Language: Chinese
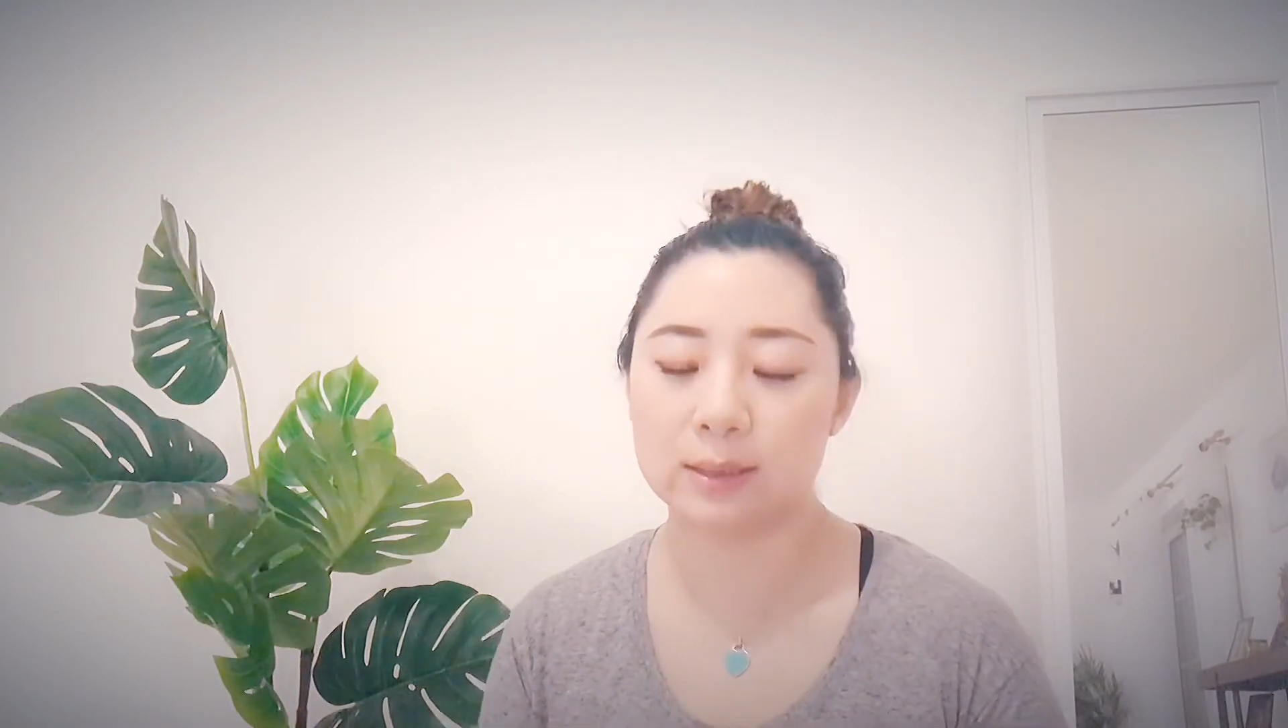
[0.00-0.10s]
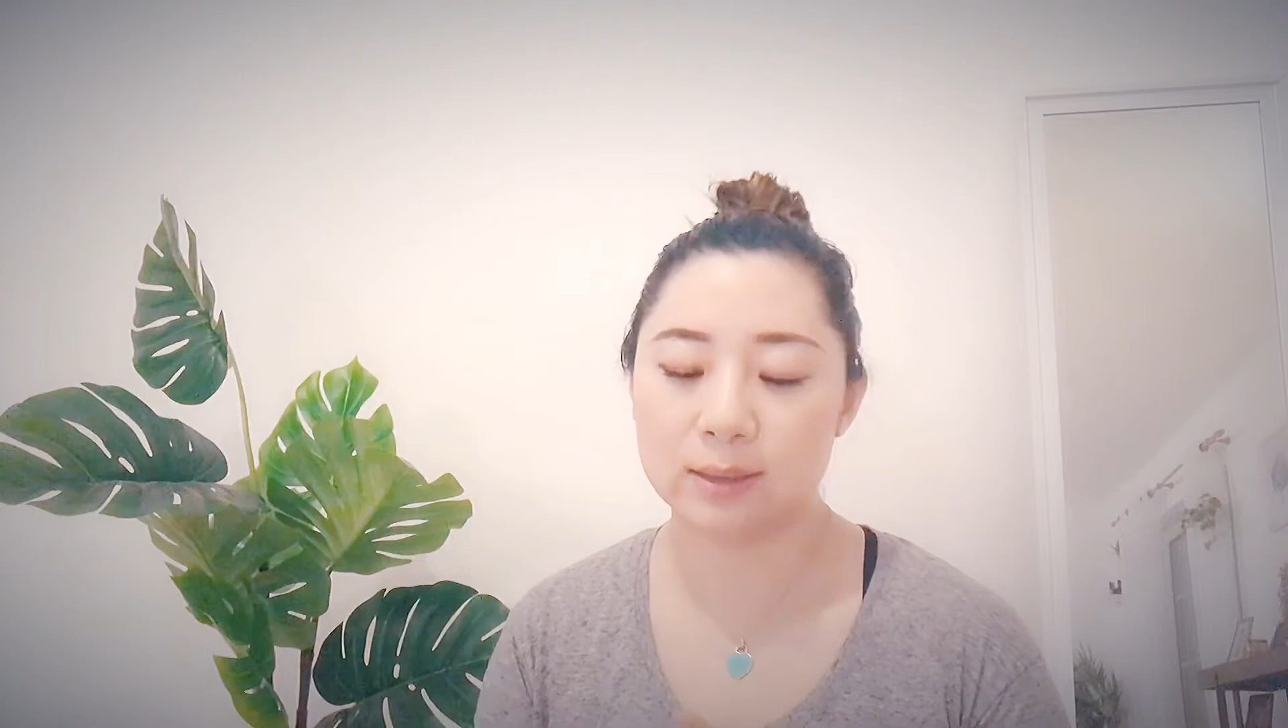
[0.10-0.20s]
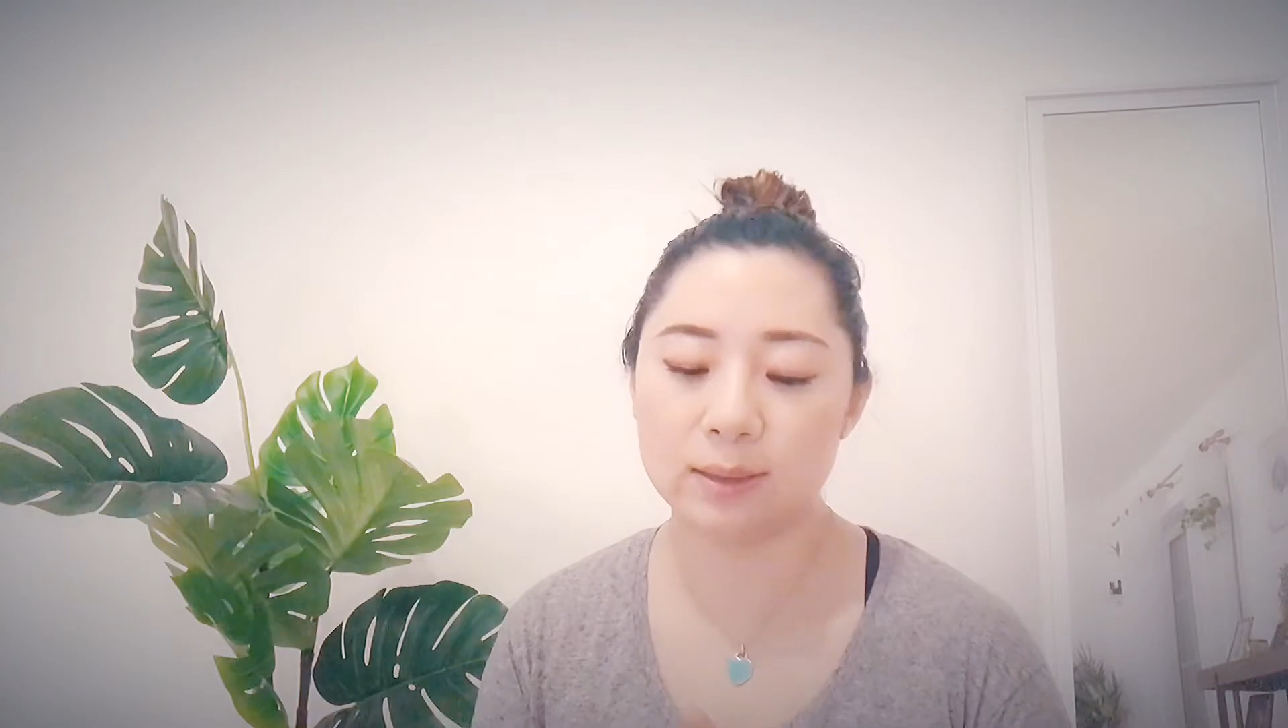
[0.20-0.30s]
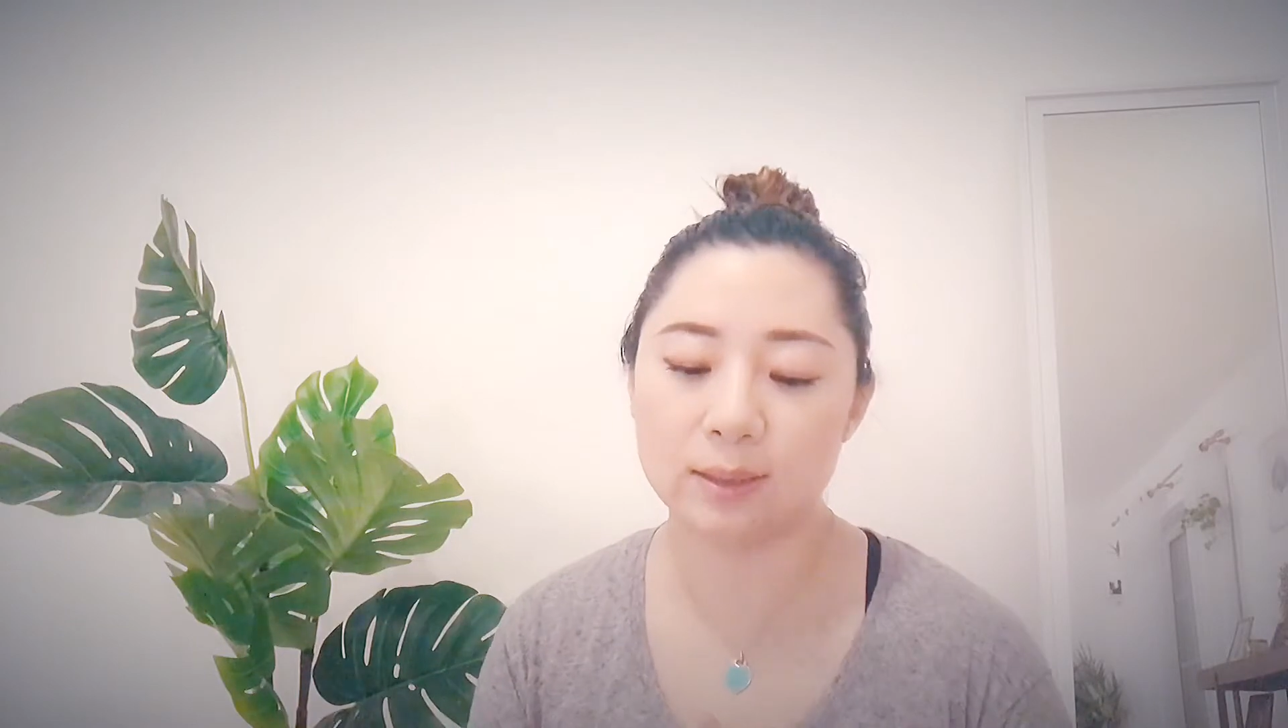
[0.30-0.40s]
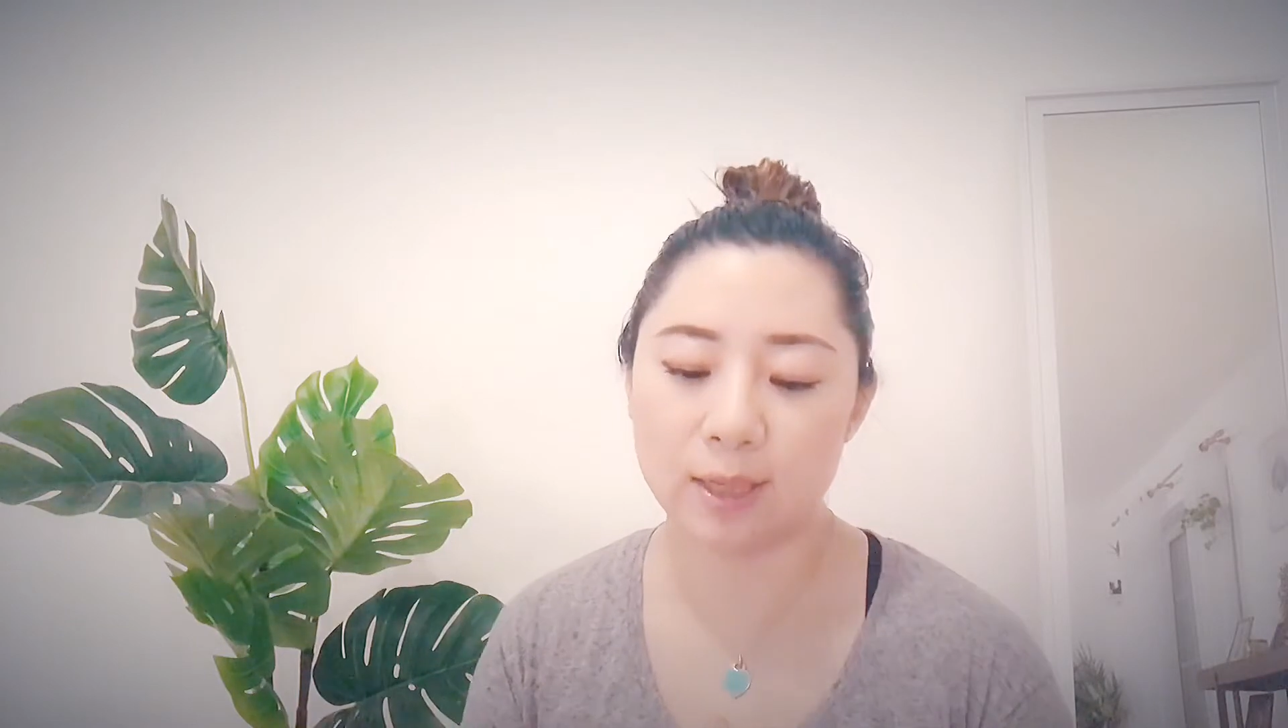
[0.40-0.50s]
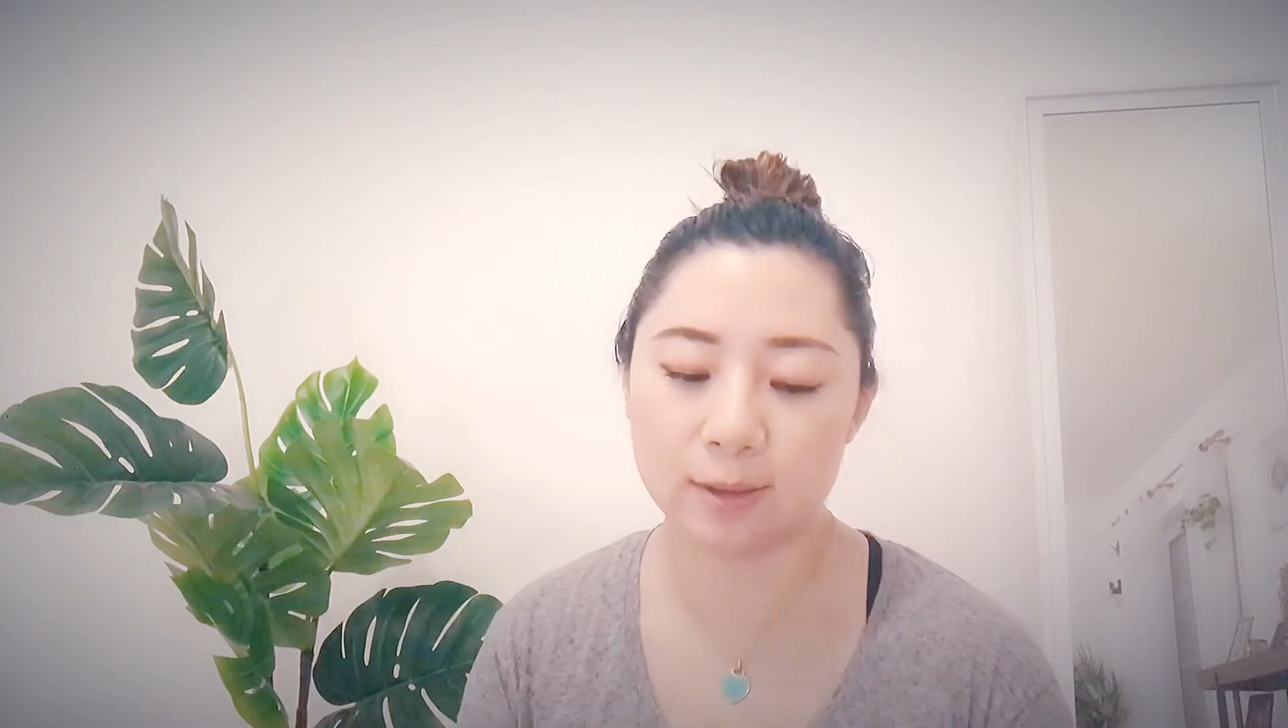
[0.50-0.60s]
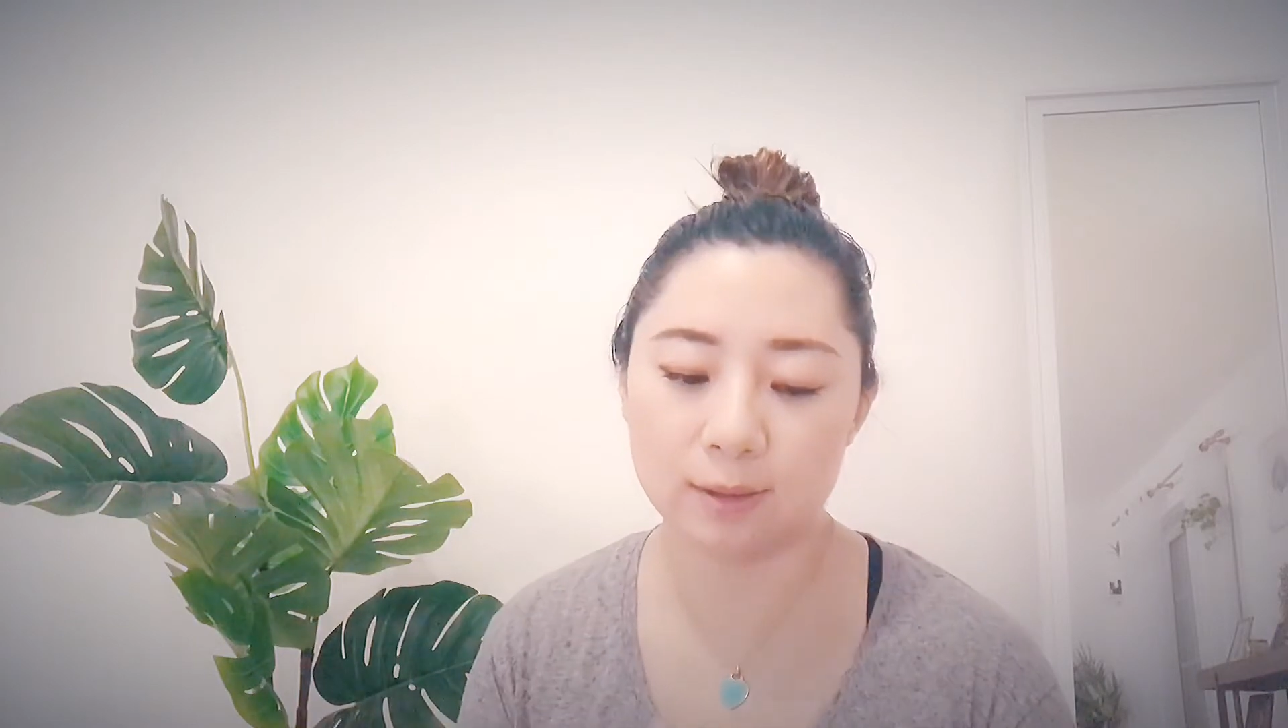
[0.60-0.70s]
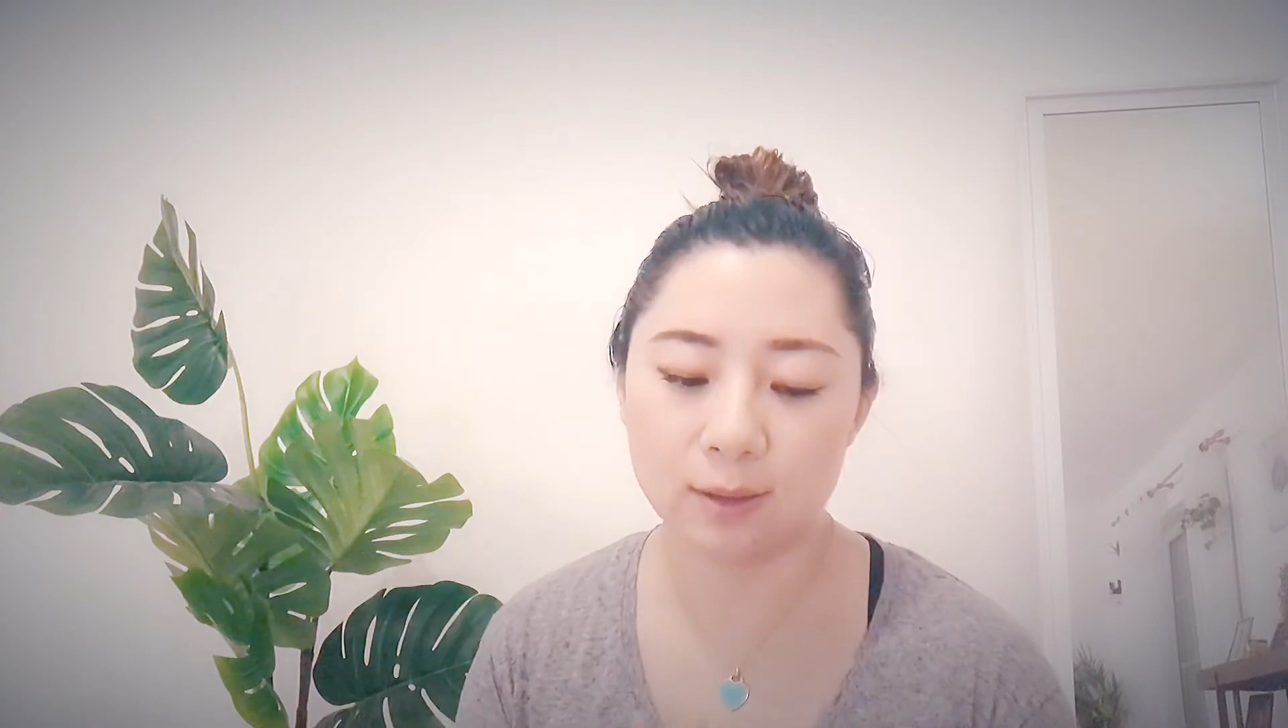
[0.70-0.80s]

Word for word: 极简。